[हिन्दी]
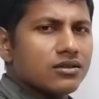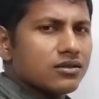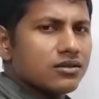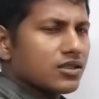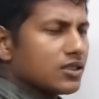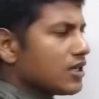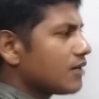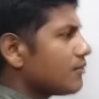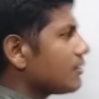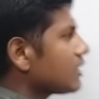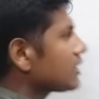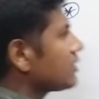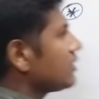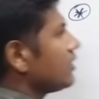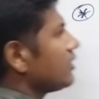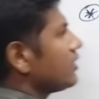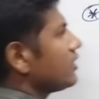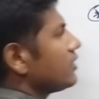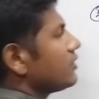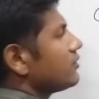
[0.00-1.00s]
सीधा बात
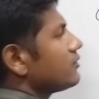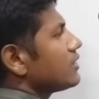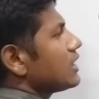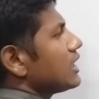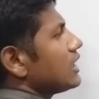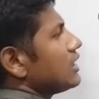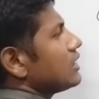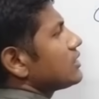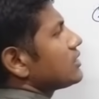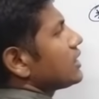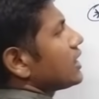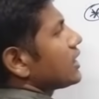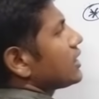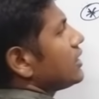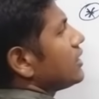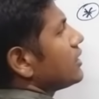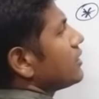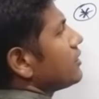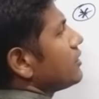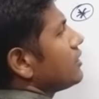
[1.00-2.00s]
ना है
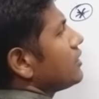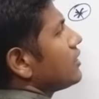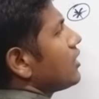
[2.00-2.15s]
देखिए